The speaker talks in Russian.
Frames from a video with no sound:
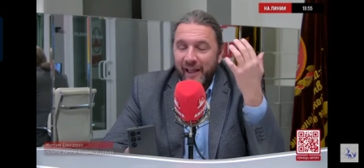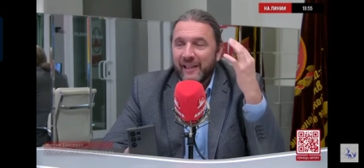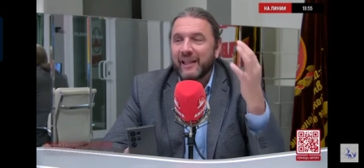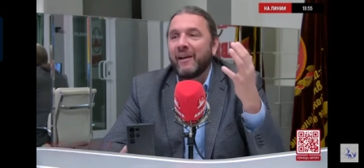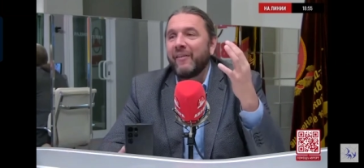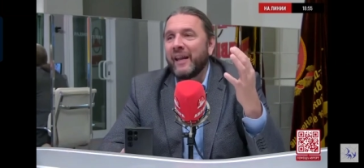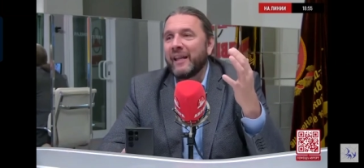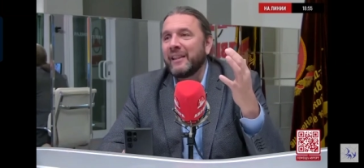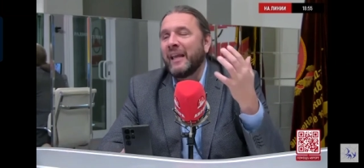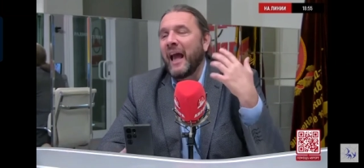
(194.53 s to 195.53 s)
Это
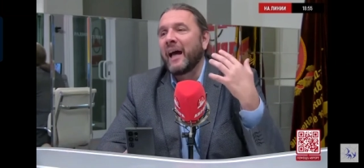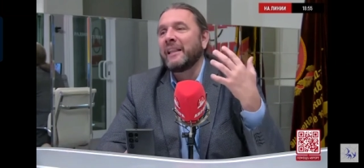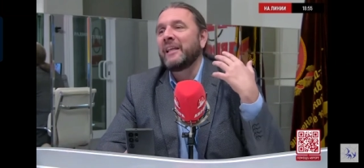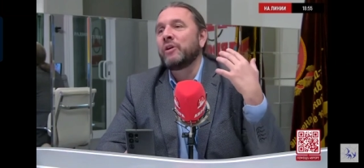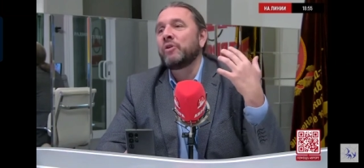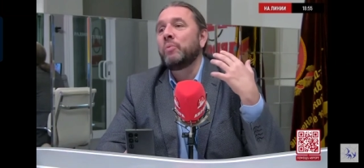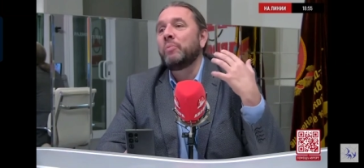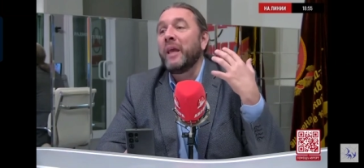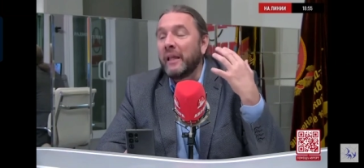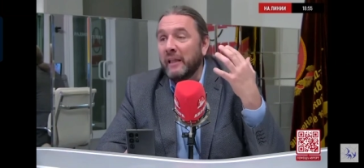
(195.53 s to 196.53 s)
говорит не о
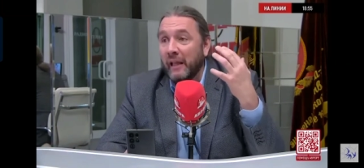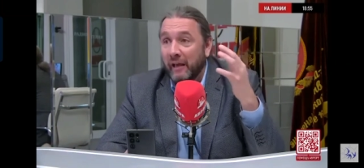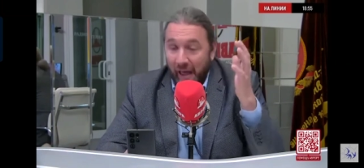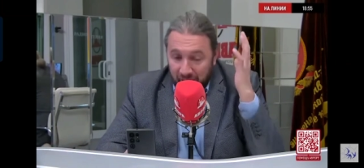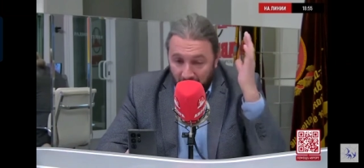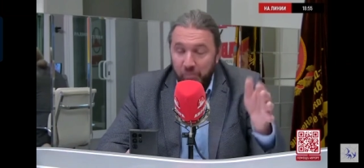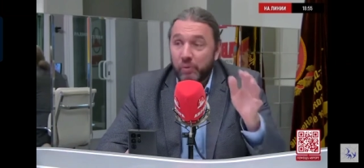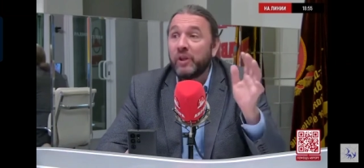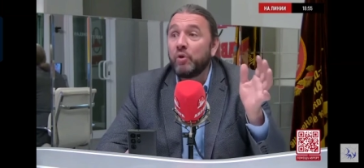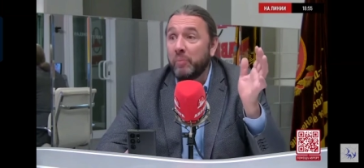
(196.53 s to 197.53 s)
неумении, хотя
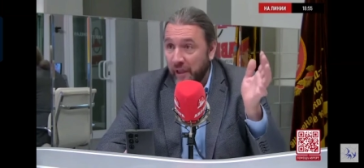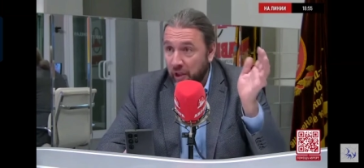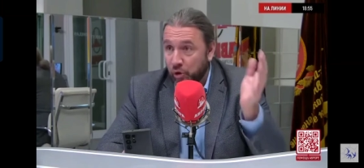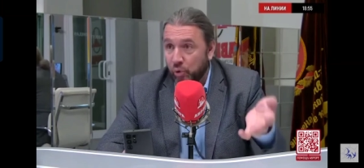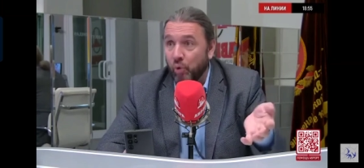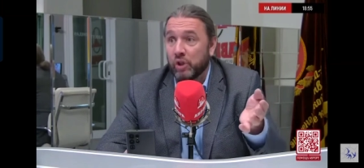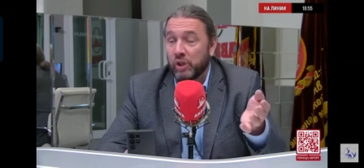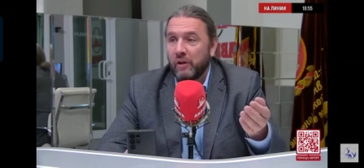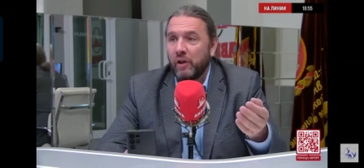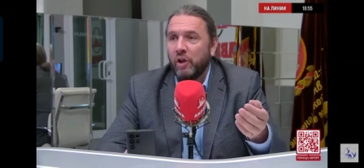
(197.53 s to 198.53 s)
бы неумении
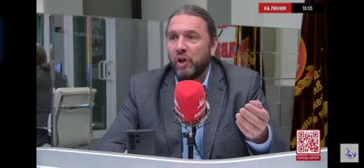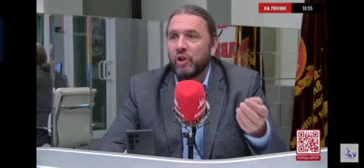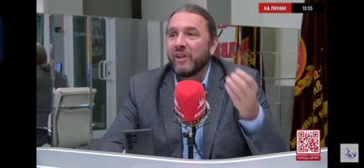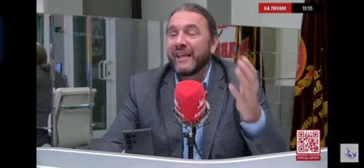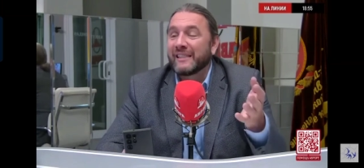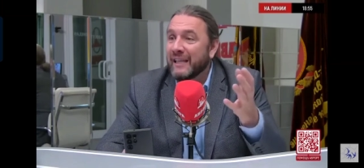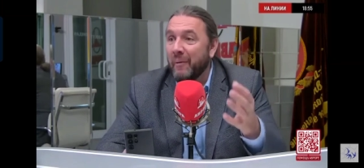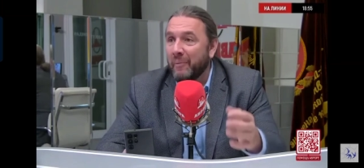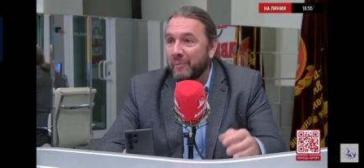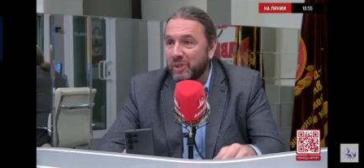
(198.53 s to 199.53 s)
тоже, но на
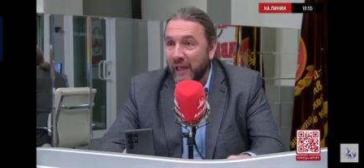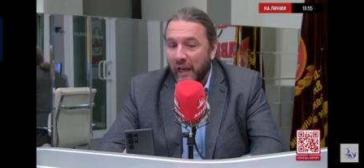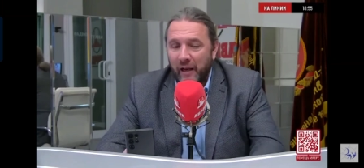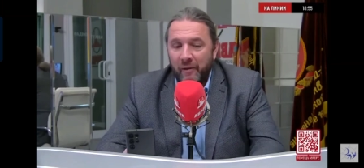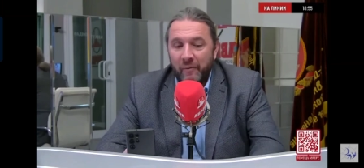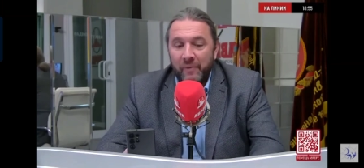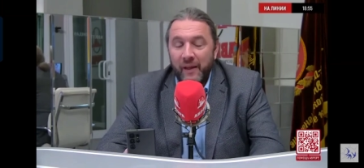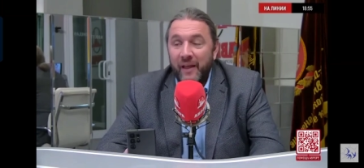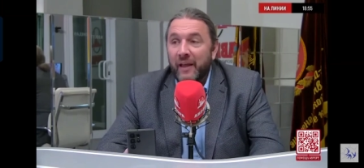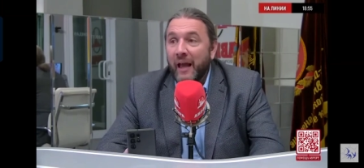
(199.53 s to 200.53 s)
самом деле
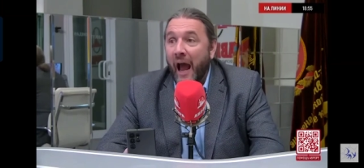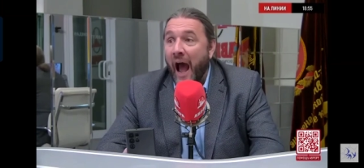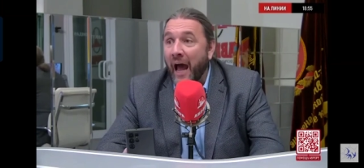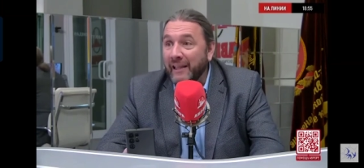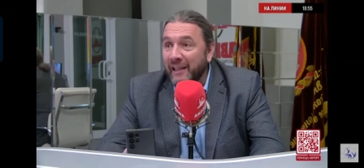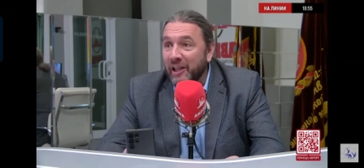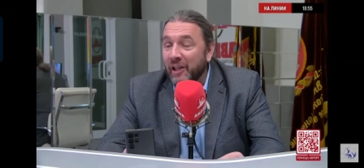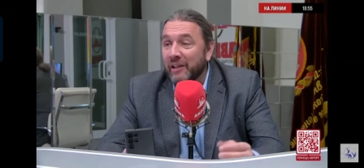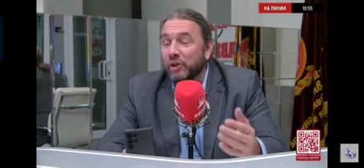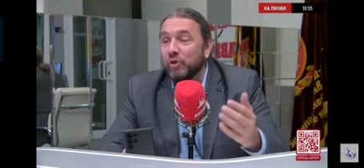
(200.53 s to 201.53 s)

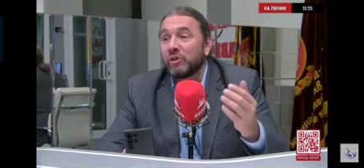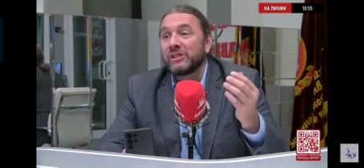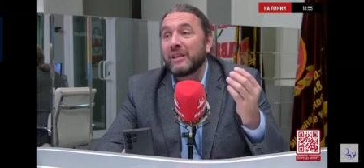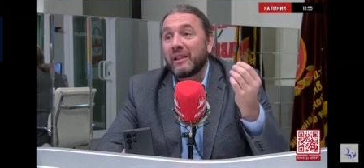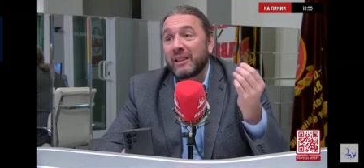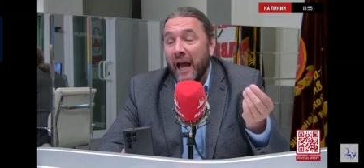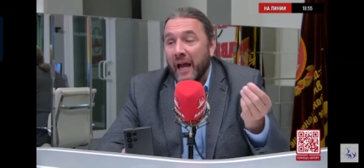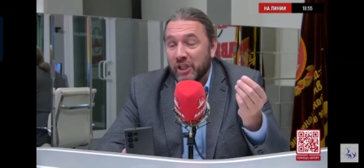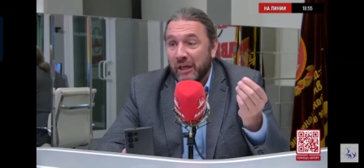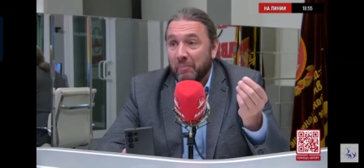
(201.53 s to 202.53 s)
они точно
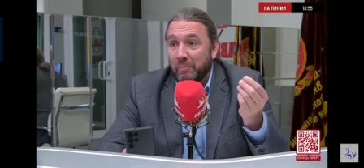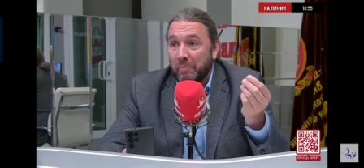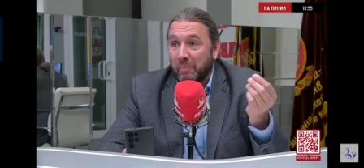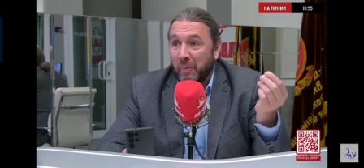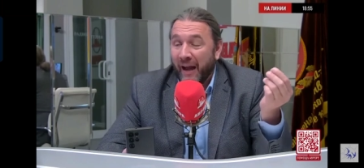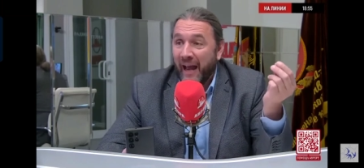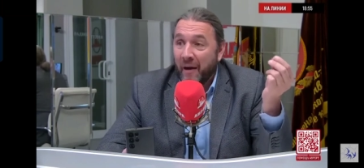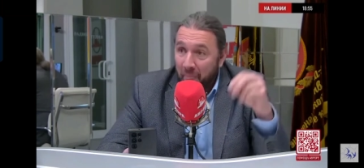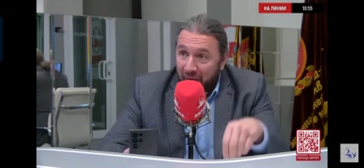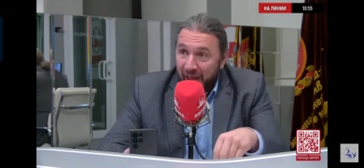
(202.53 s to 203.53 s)
так же
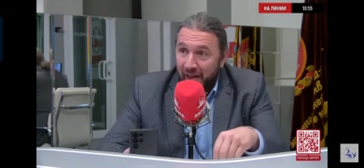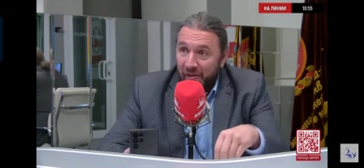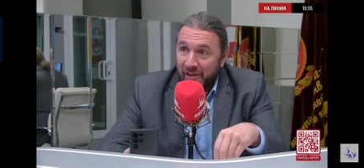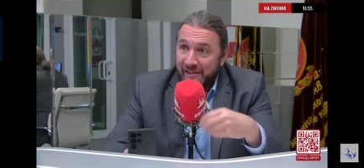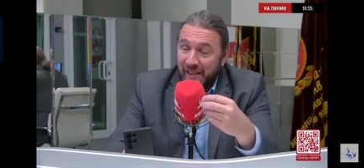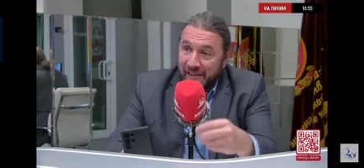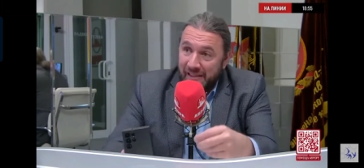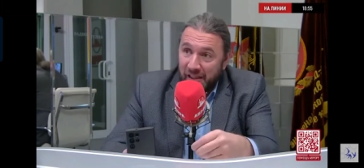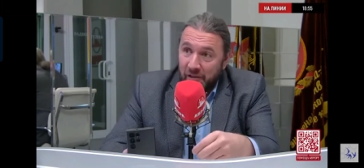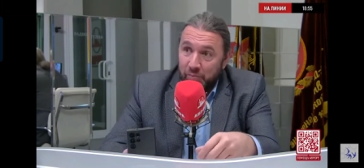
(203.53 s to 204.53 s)
Пока мы здесь
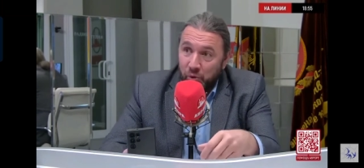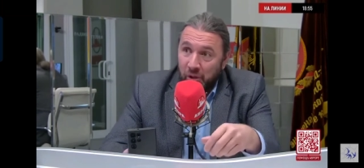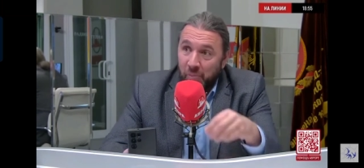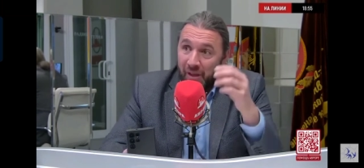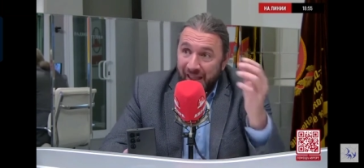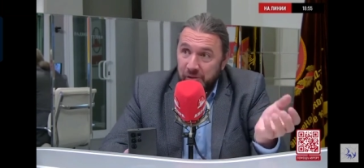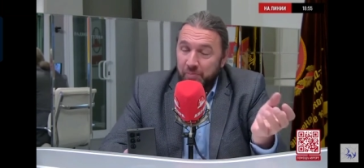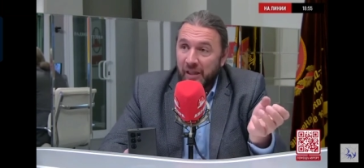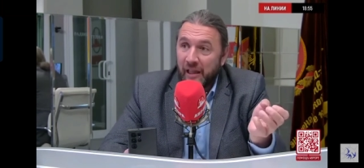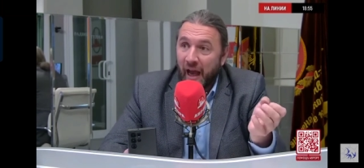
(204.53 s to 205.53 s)
сидим, смотрим их
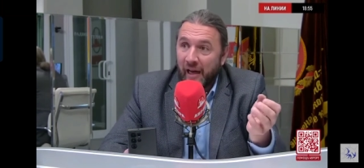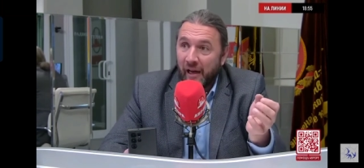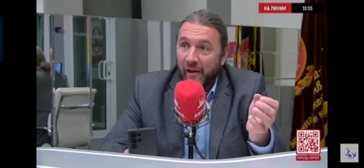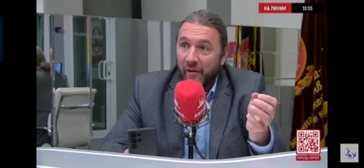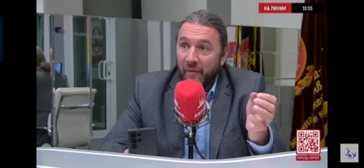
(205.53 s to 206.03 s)
спектакль,